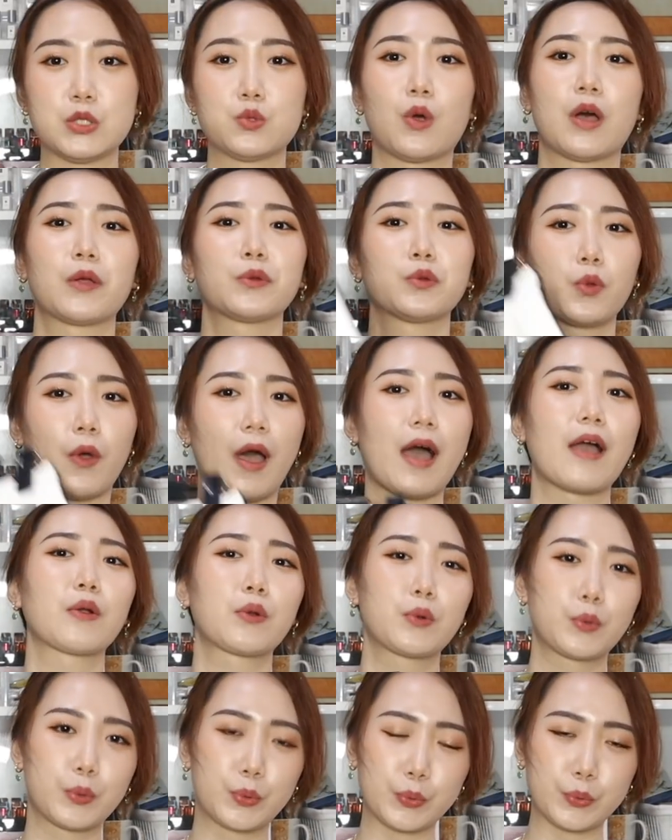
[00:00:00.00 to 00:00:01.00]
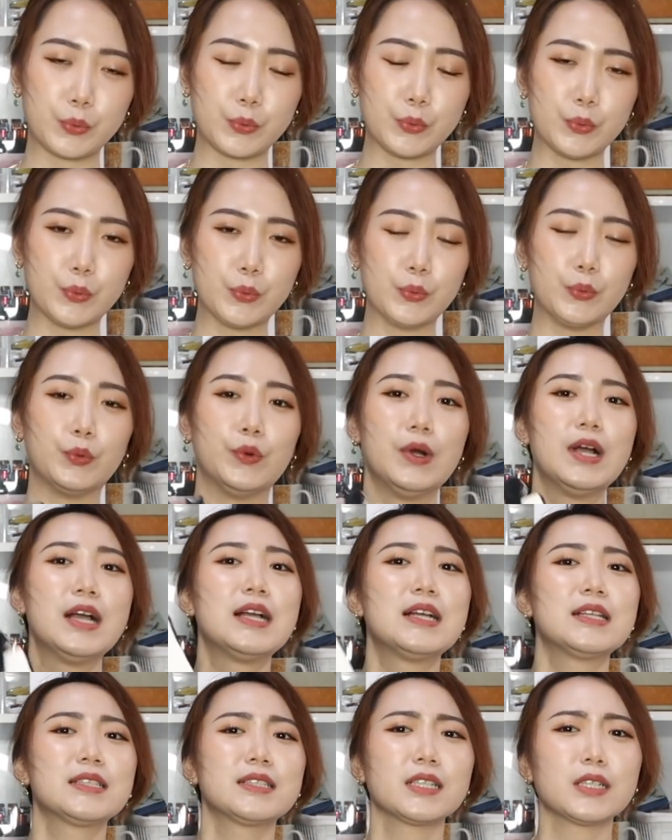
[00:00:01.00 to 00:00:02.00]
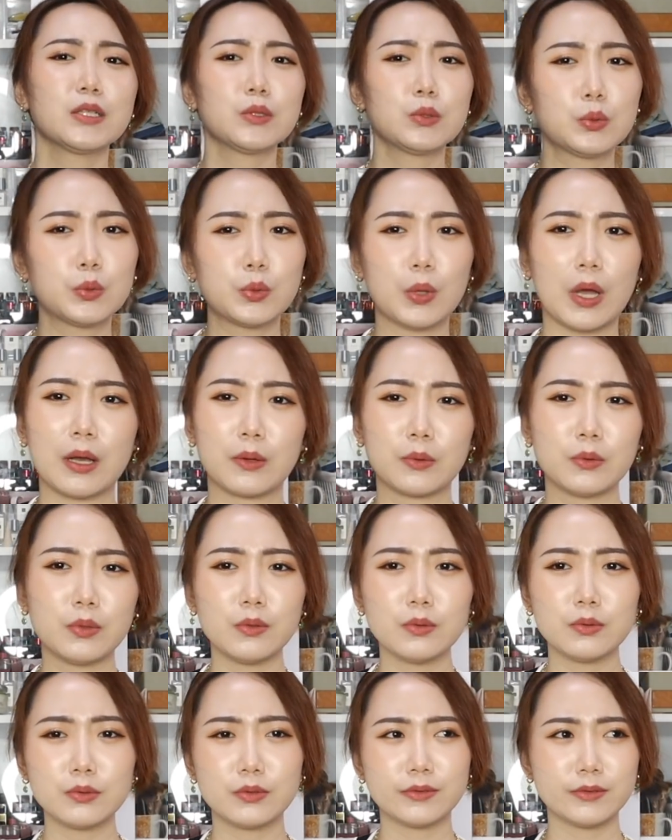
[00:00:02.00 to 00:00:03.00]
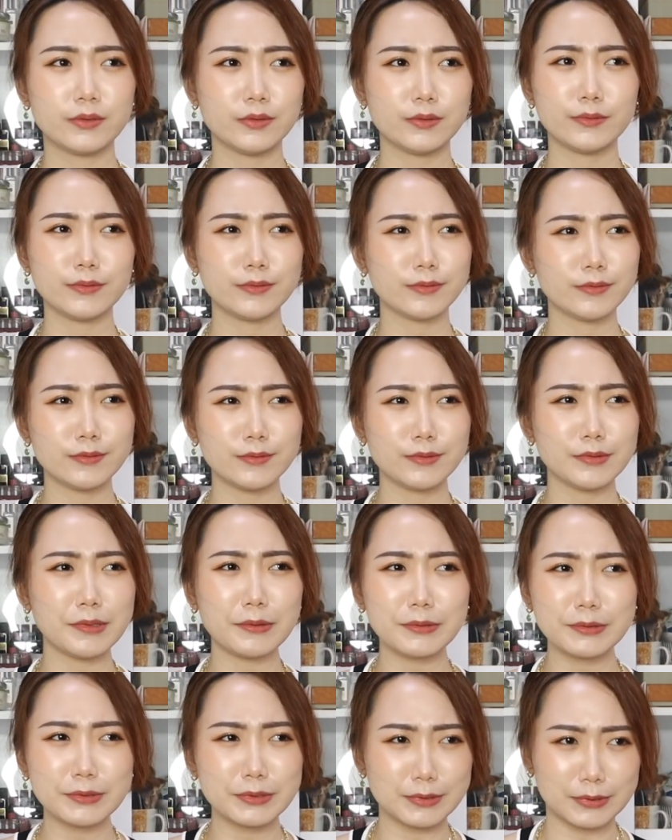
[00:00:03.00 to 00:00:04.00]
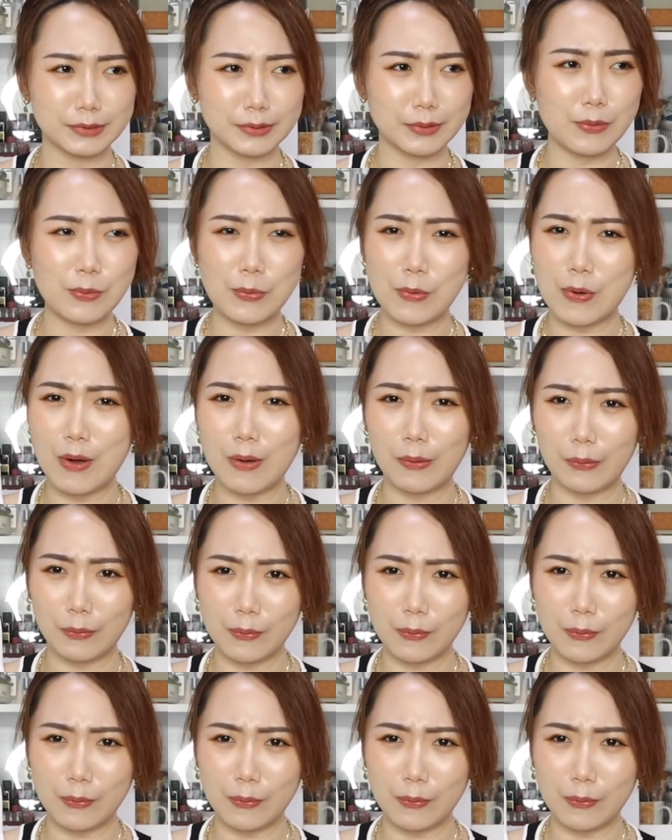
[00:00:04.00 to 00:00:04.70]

装短裤，这个短裤就是我